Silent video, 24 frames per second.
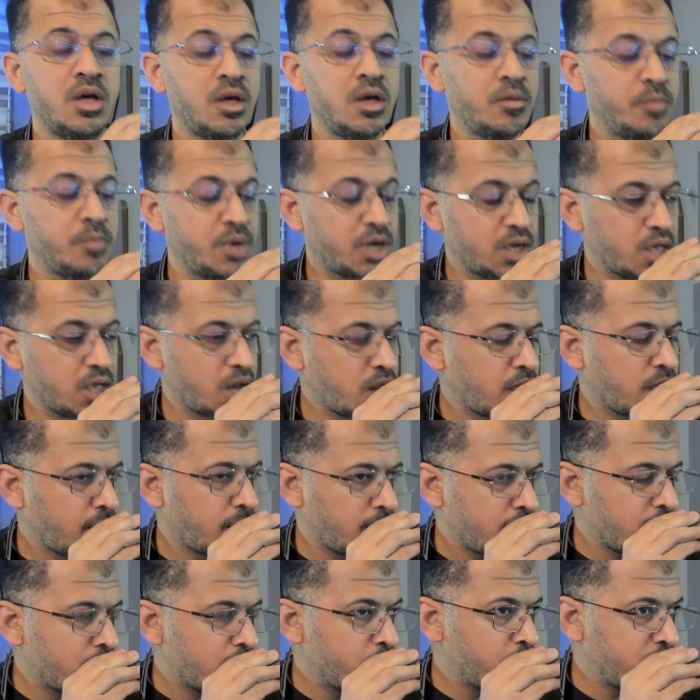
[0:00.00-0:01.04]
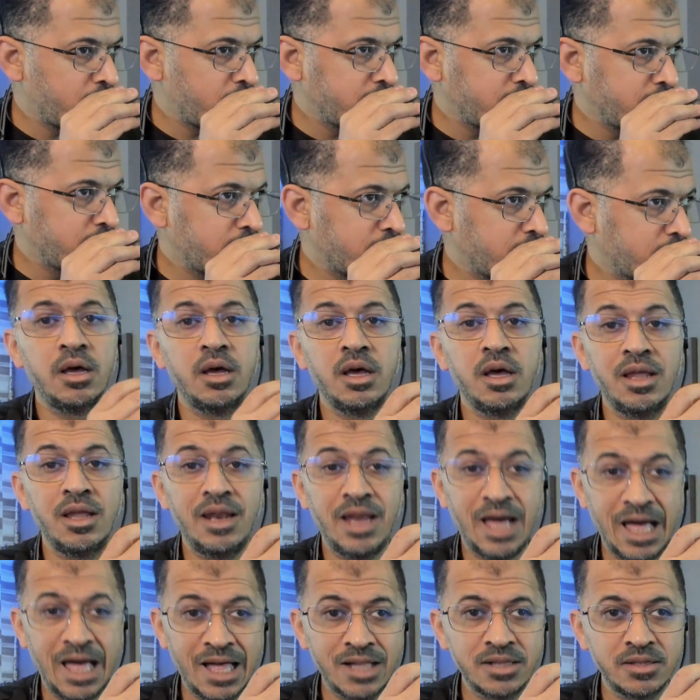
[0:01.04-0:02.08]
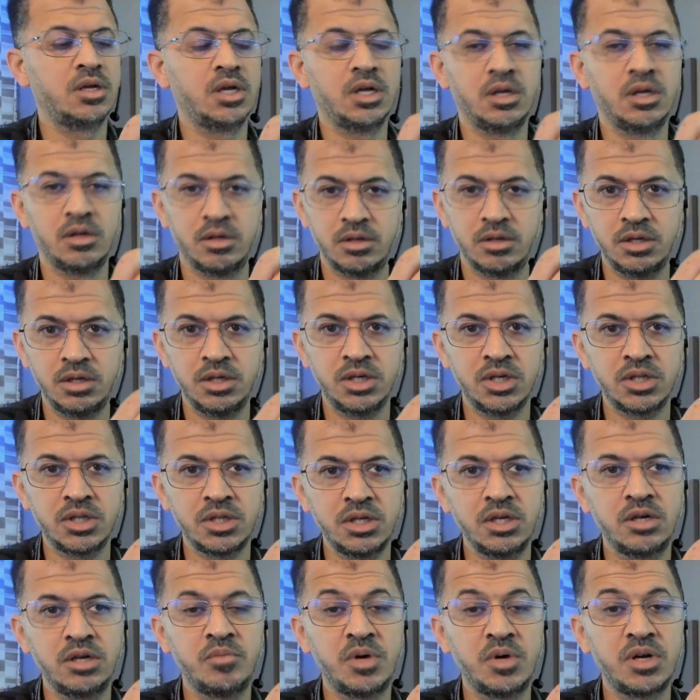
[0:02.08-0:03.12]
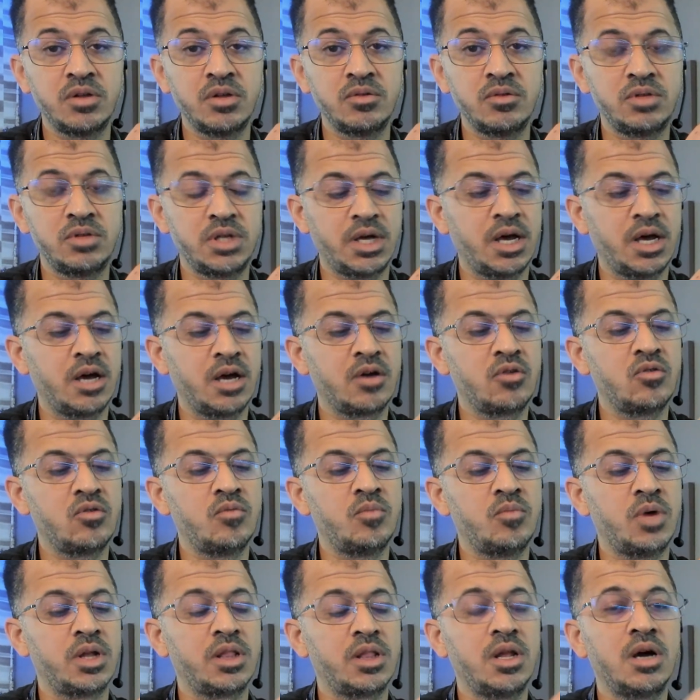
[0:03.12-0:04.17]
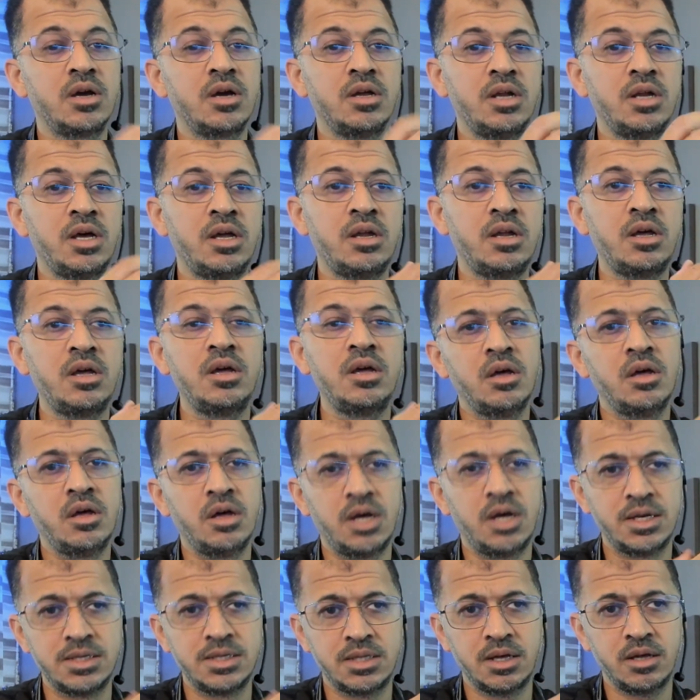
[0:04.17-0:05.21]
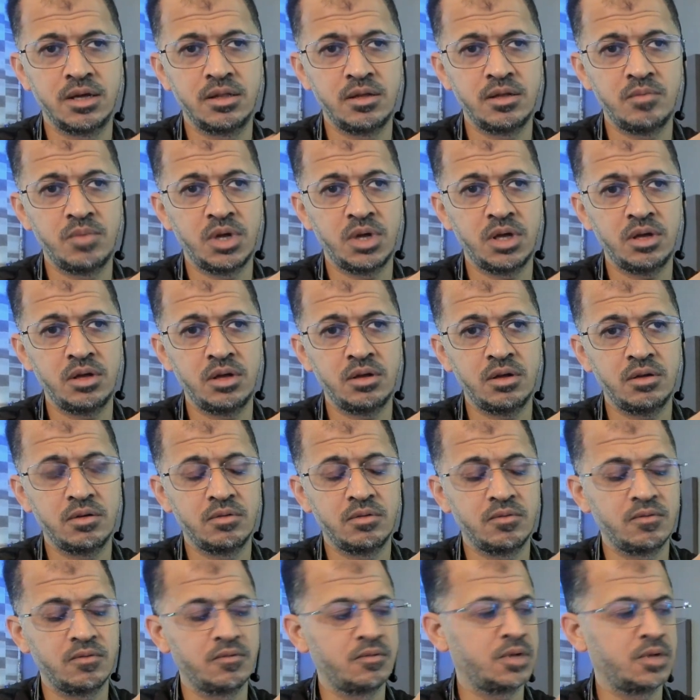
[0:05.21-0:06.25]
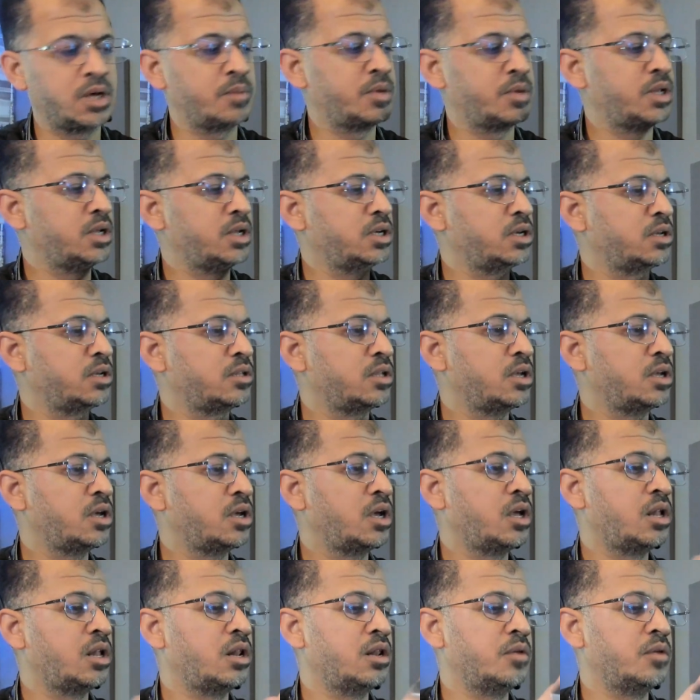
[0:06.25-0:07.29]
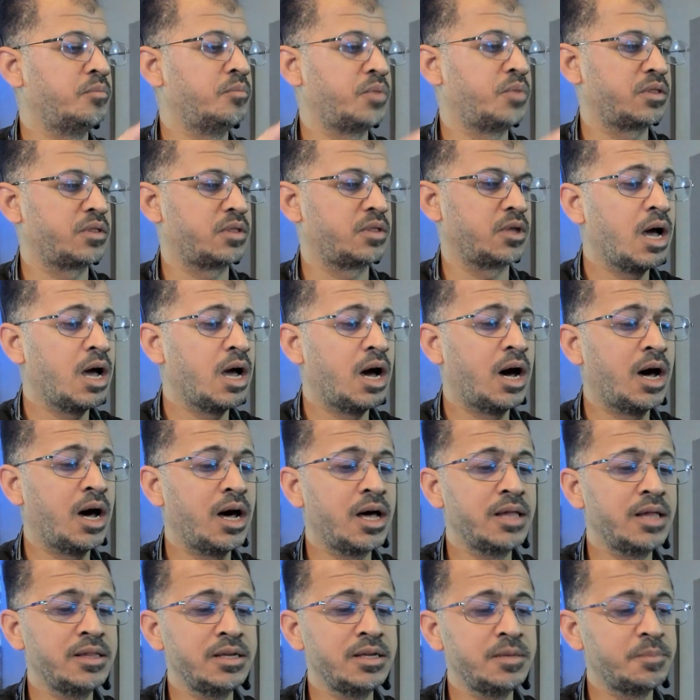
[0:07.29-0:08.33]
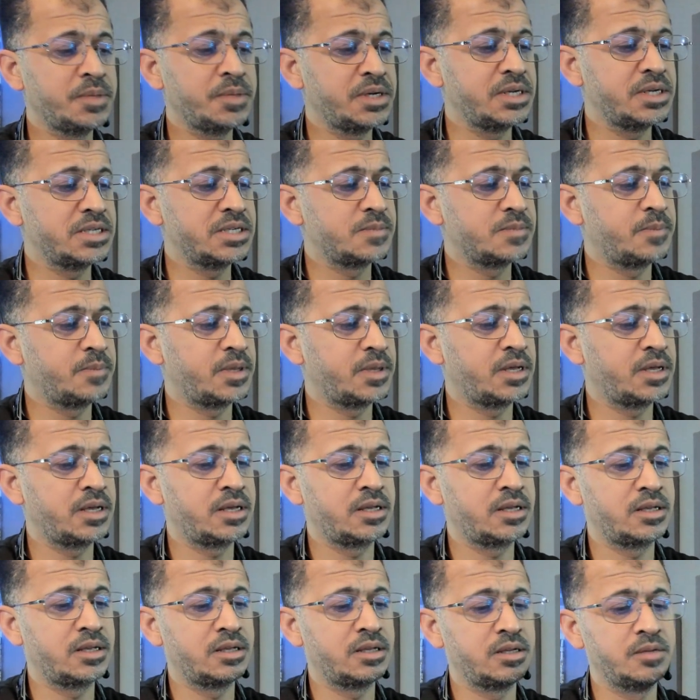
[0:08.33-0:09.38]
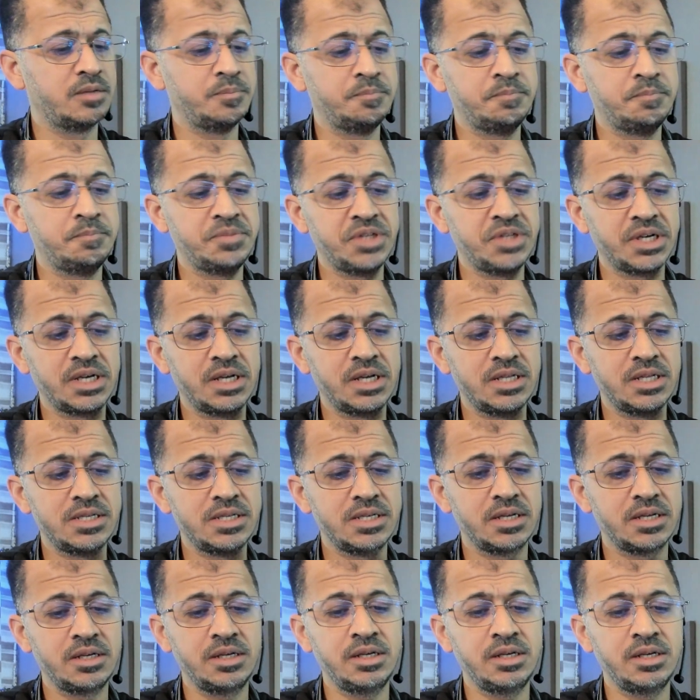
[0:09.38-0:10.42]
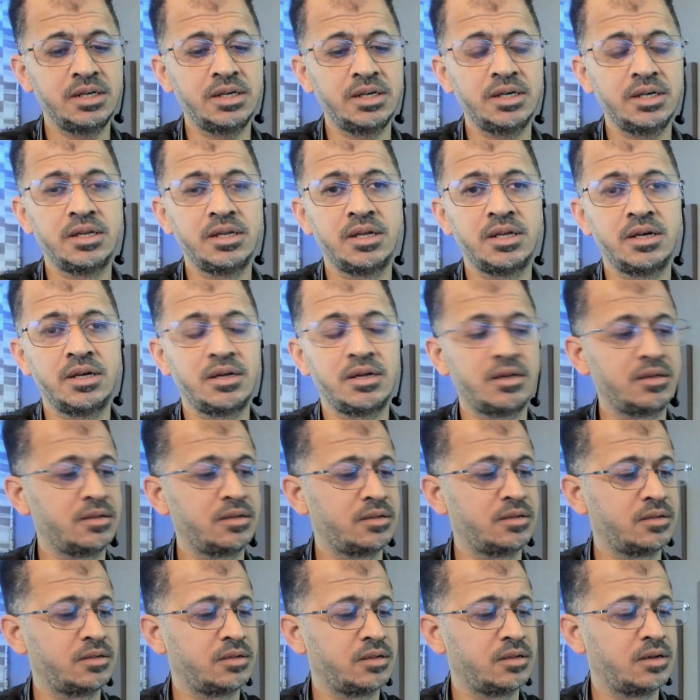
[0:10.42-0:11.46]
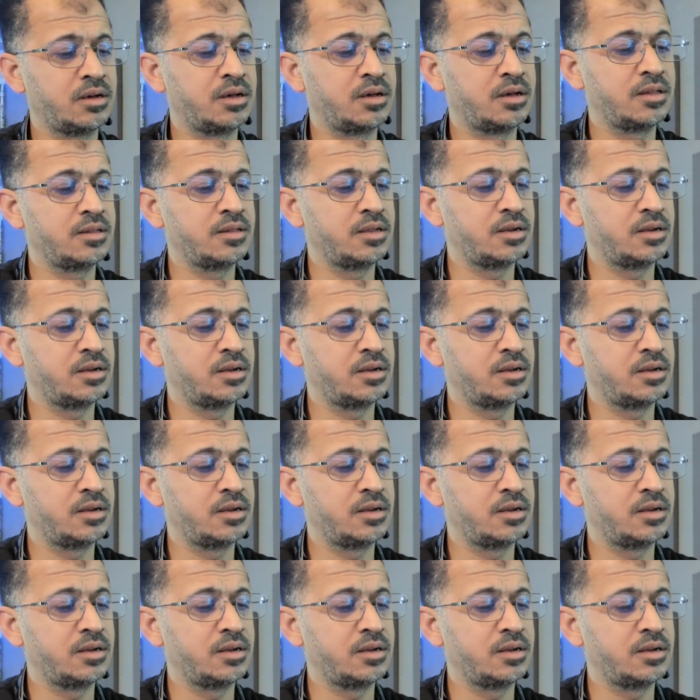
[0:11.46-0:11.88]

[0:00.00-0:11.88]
من خلال عملية العض يعطيك برضو تحكمات لكن أنا أستخدمها عملية البريثنج هذه بالنسبة آه، بشكل سريع إلى هذه